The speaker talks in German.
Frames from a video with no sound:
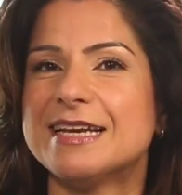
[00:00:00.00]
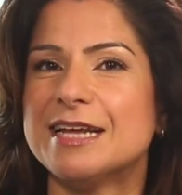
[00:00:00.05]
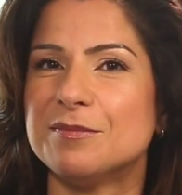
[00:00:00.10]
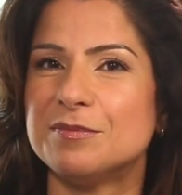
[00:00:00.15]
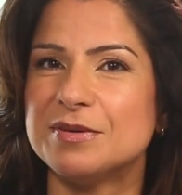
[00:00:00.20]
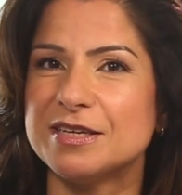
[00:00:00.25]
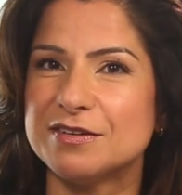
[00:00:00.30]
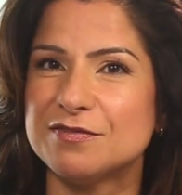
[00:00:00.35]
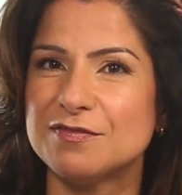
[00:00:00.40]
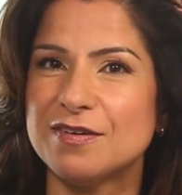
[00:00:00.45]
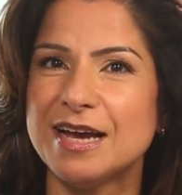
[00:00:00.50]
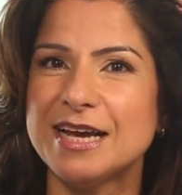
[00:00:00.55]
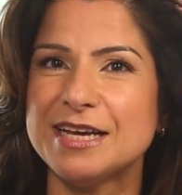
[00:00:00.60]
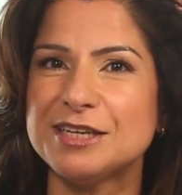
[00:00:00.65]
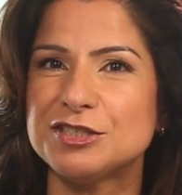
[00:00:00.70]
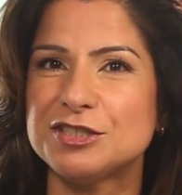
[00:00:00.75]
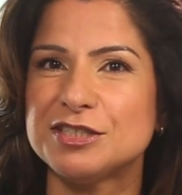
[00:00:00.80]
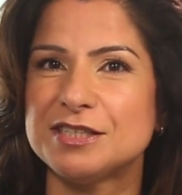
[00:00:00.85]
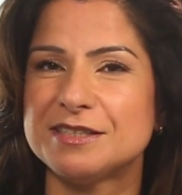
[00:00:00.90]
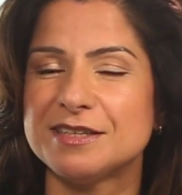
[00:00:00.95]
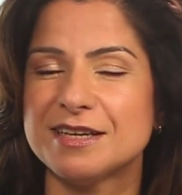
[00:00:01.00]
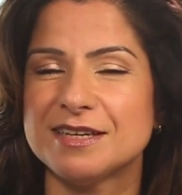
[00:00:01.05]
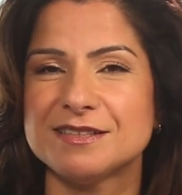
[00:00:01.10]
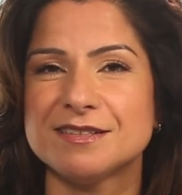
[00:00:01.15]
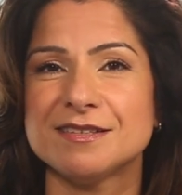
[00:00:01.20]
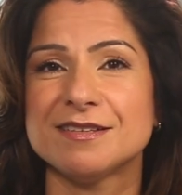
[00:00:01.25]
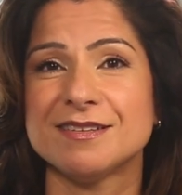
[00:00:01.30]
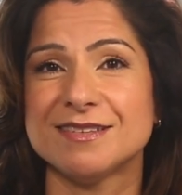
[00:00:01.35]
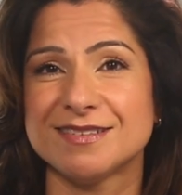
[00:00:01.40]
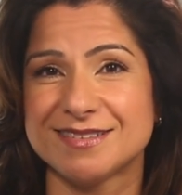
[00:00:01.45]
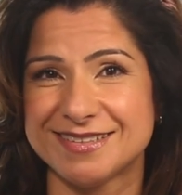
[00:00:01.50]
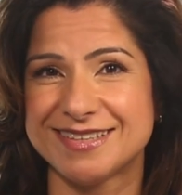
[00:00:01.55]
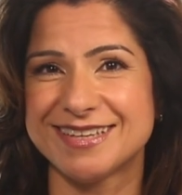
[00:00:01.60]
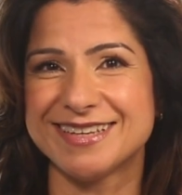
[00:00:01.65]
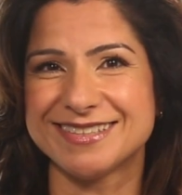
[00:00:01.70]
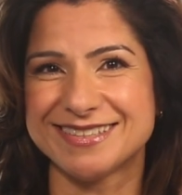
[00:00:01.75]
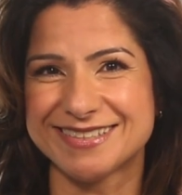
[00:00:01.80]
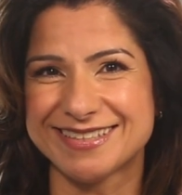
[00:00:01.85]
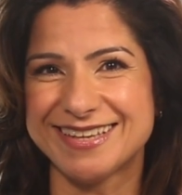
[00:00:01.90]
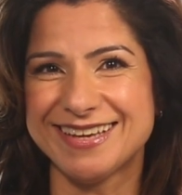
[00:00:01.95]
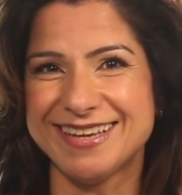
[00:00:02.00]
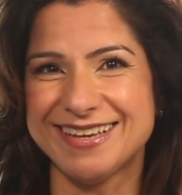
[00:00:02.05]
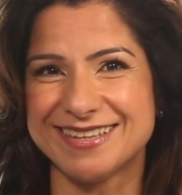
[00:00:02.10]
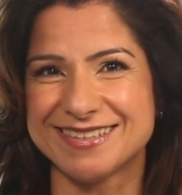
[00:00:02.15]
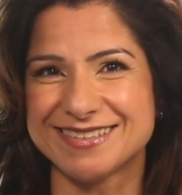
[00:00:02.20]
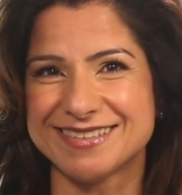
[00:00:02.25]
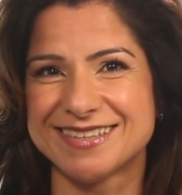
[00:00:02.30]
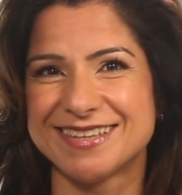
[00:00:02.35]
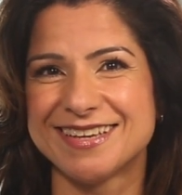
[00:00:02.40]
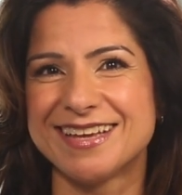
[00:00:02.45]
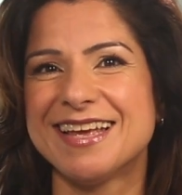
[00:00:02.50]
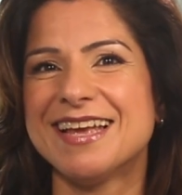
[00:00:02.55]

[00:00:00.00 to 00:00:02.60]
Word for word: Der BFH entschied jetzt, das geht.